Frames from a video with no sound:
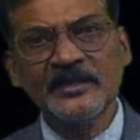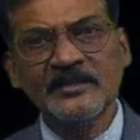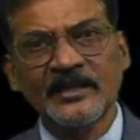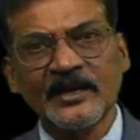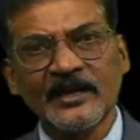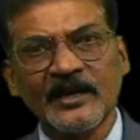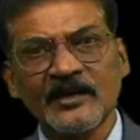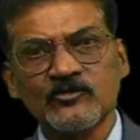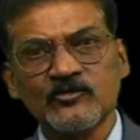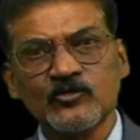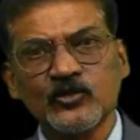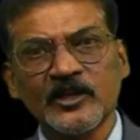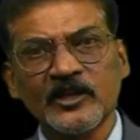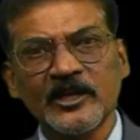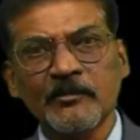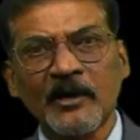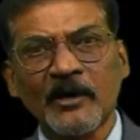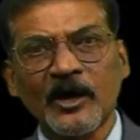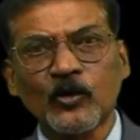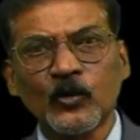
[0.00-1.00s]
तेरह सूत्री
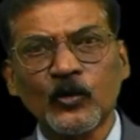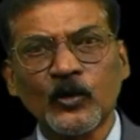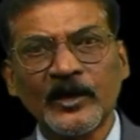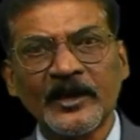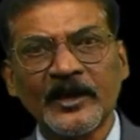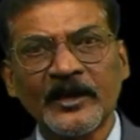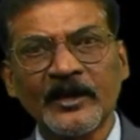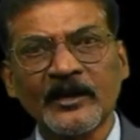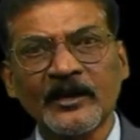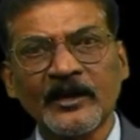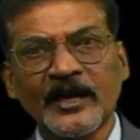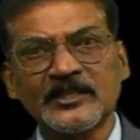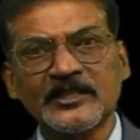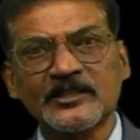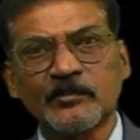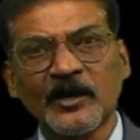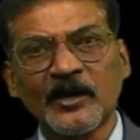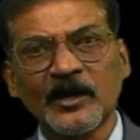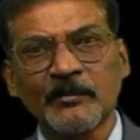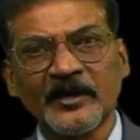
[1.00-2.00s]
मांगों को लेकर राज्य
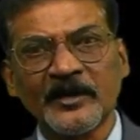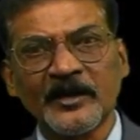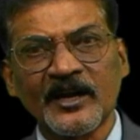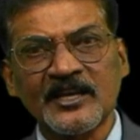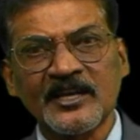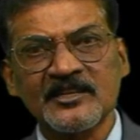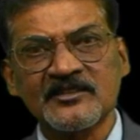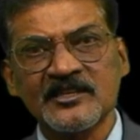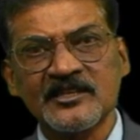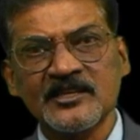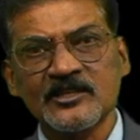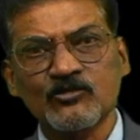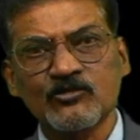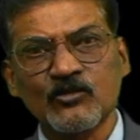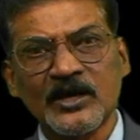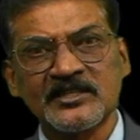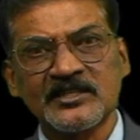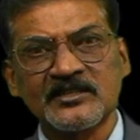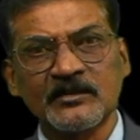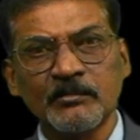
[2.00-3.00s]
भर में राष्ट्रीय
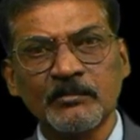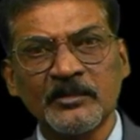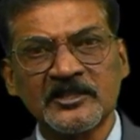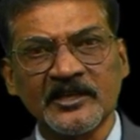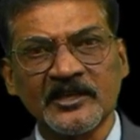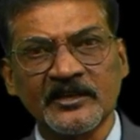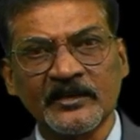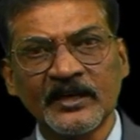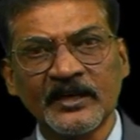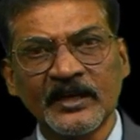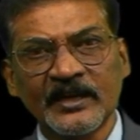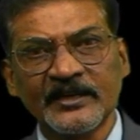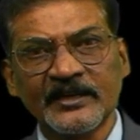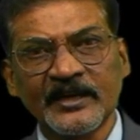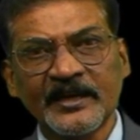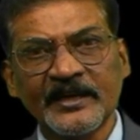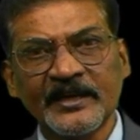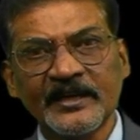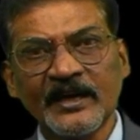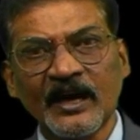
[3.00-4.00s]
स्वास्थ्य मिशन
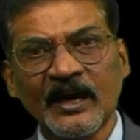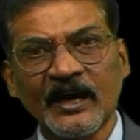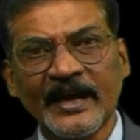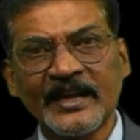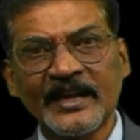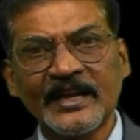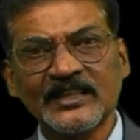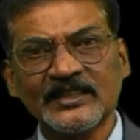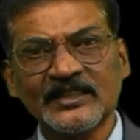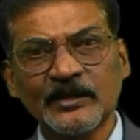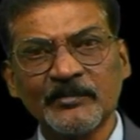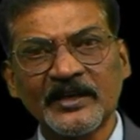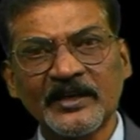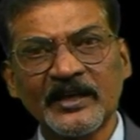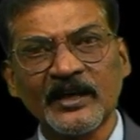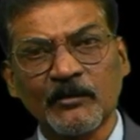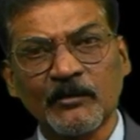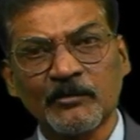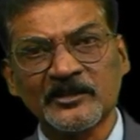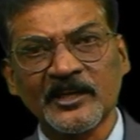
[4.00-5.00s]
यानी एनएचएम के
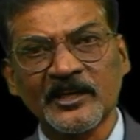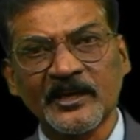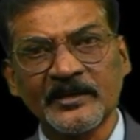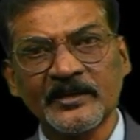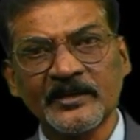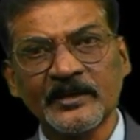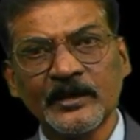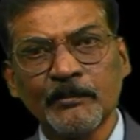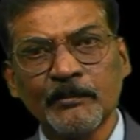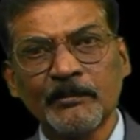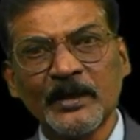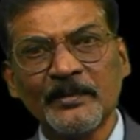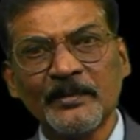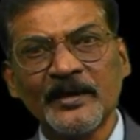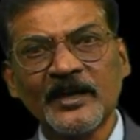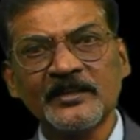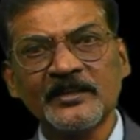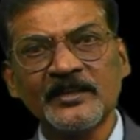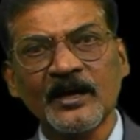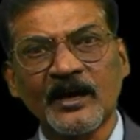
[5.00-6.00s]
कर्मचारी
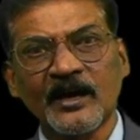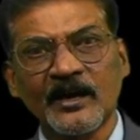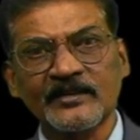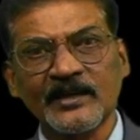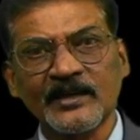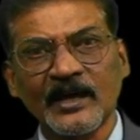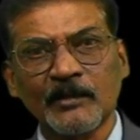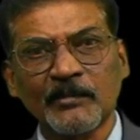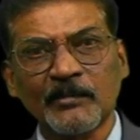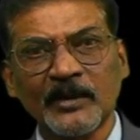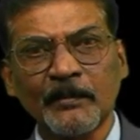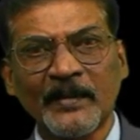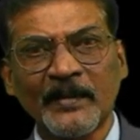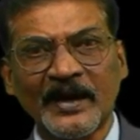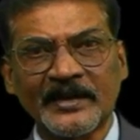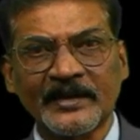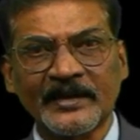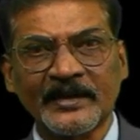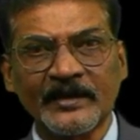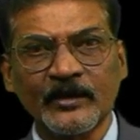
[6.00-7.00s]
बेमियादी हड़ताल पर
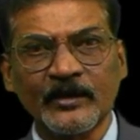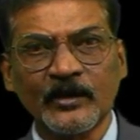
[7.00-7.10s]
बैठे हैं